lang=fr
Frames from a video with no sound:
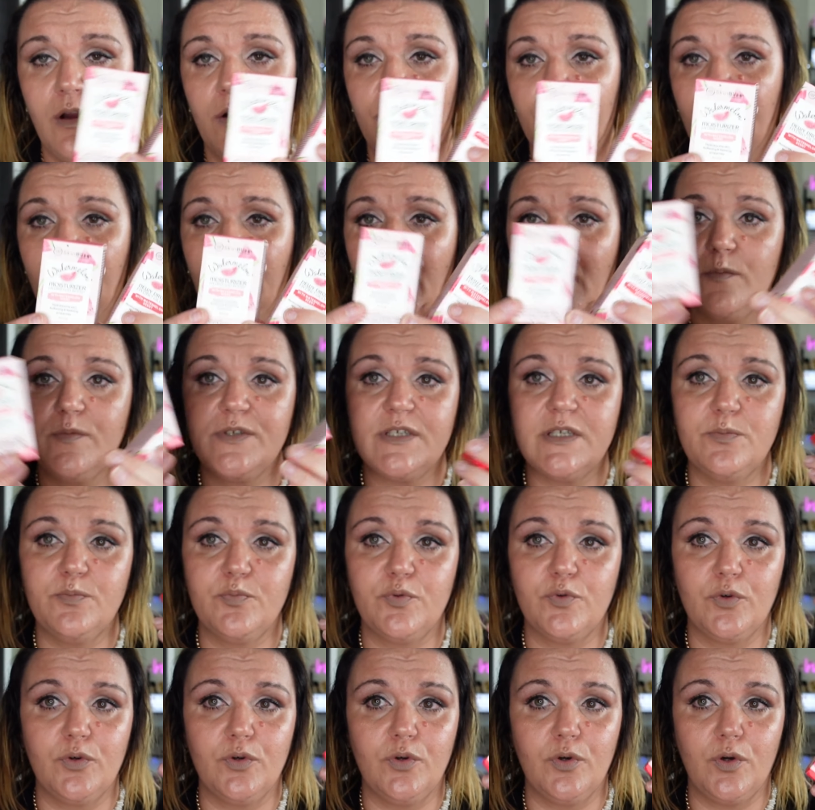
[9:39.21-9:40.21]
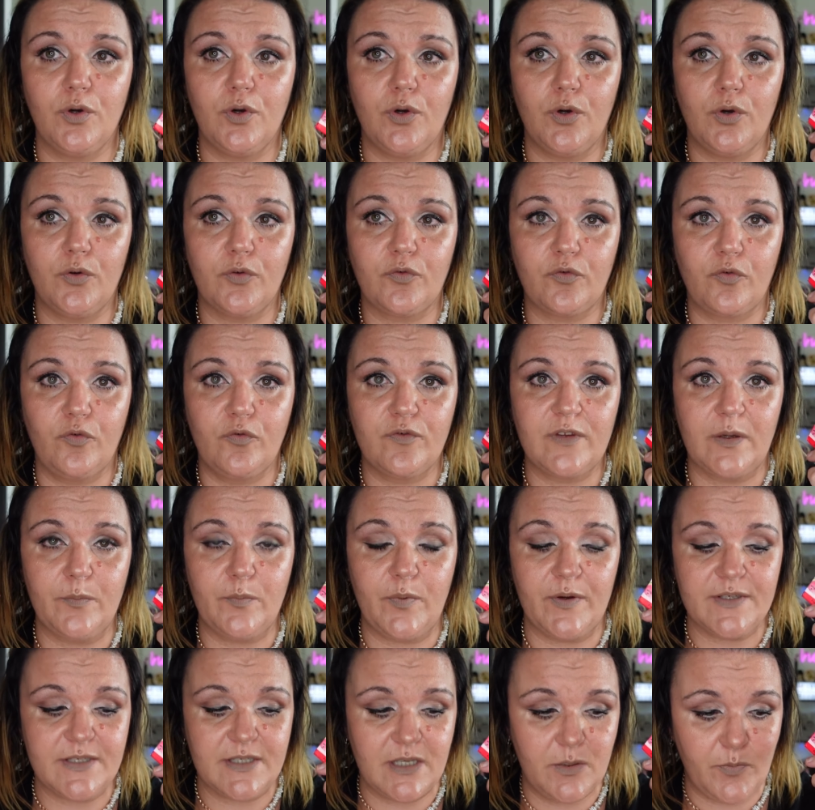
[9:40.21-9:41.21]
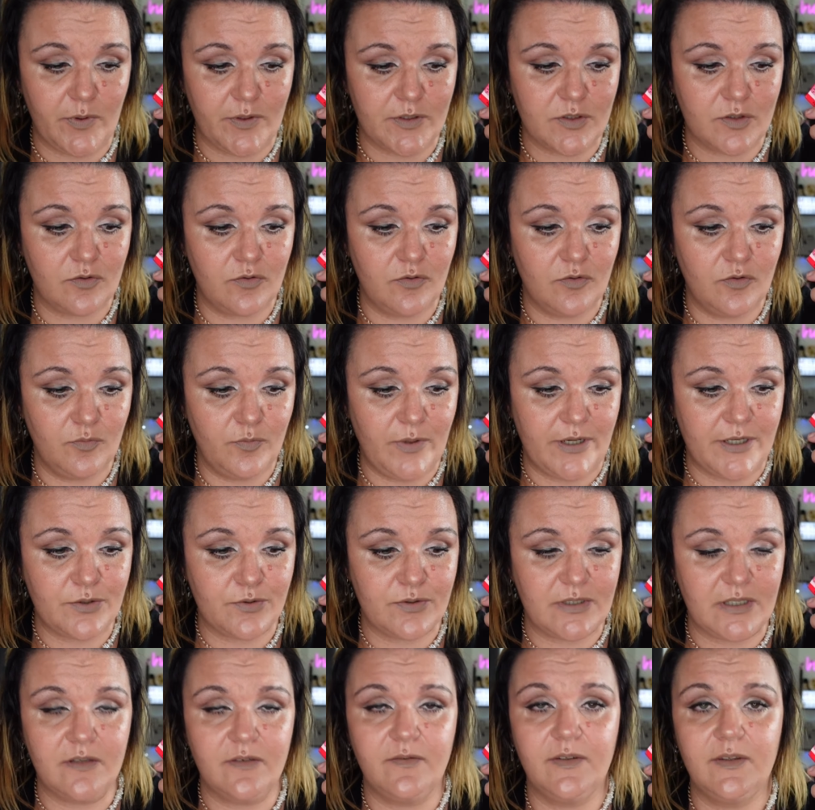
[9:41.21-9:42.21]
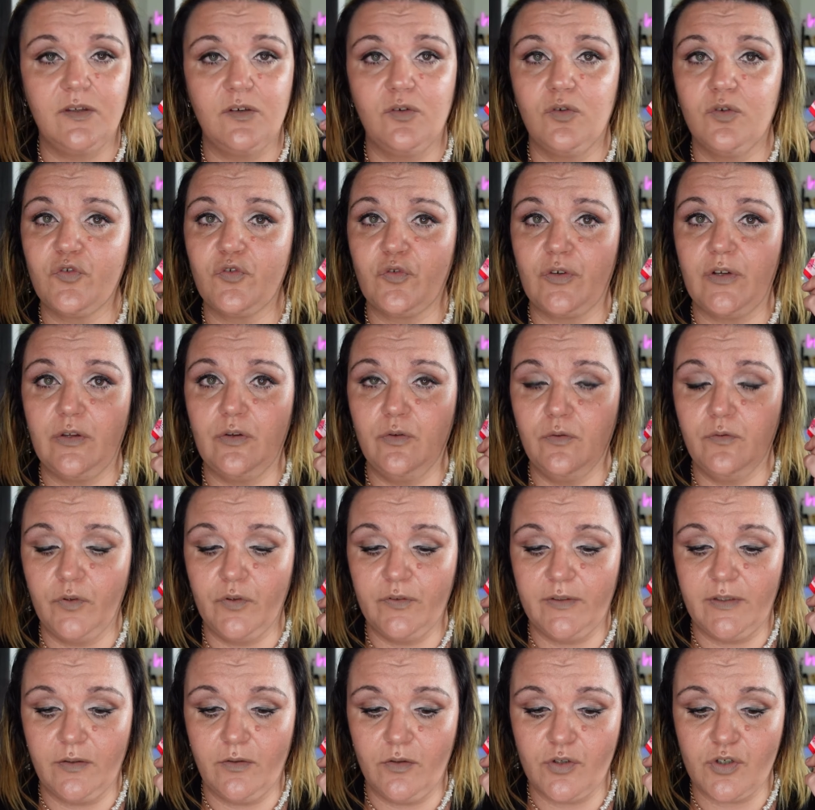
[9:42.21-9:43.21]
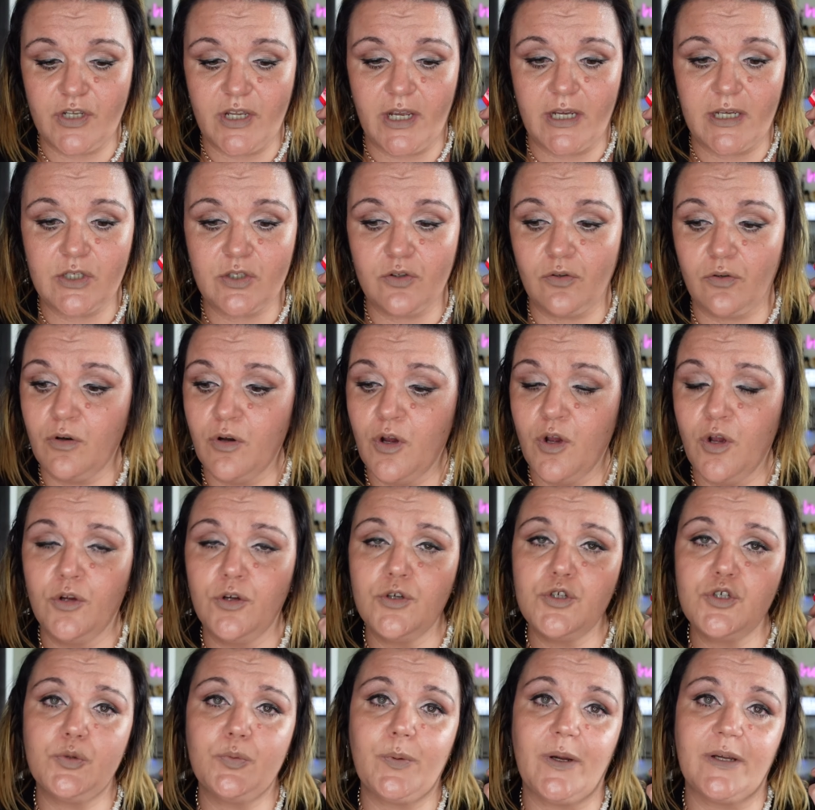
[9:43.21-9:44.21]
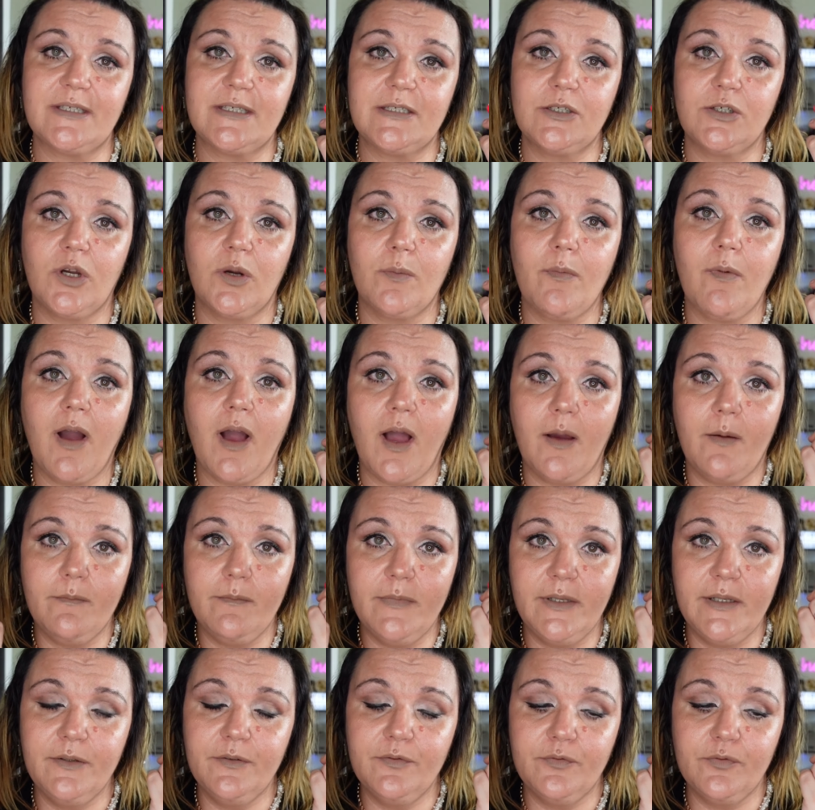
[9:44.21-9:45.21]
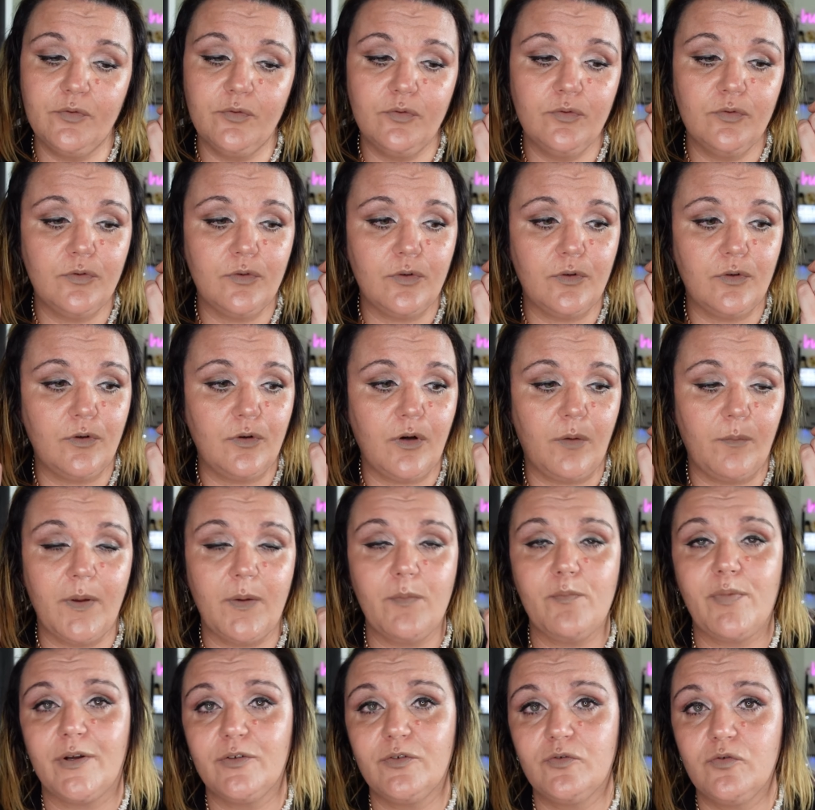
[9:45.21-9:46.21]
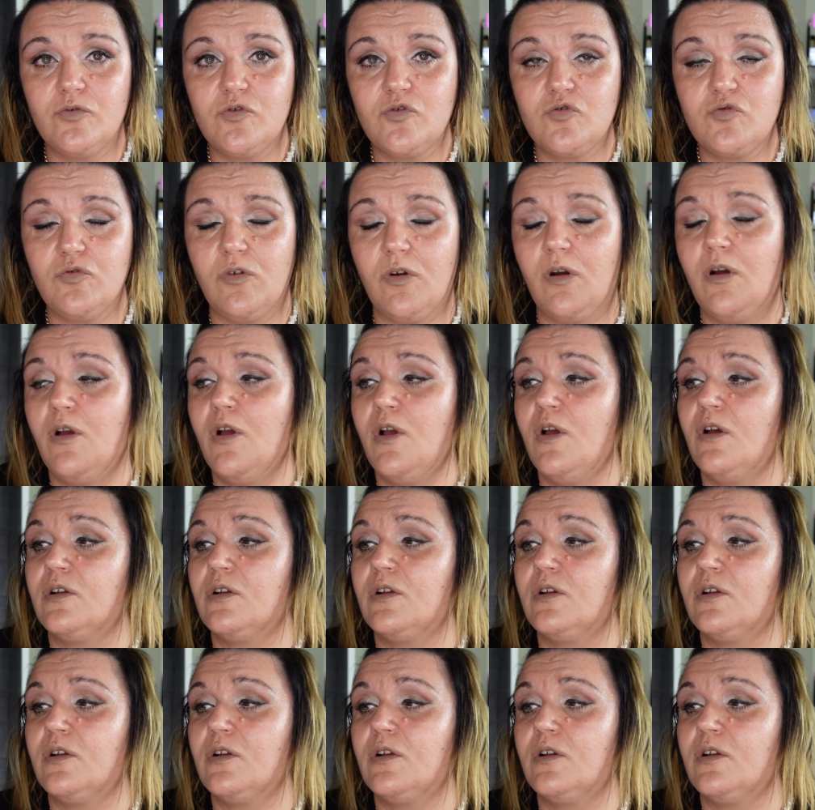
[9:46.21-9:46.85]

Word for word: voir un petit peu ce que vous en pensez, parce que ben, sur cette vidéo, sur les nouveautés de chez Action, je suis pratiquement à 1000 vues en même pas deux jours.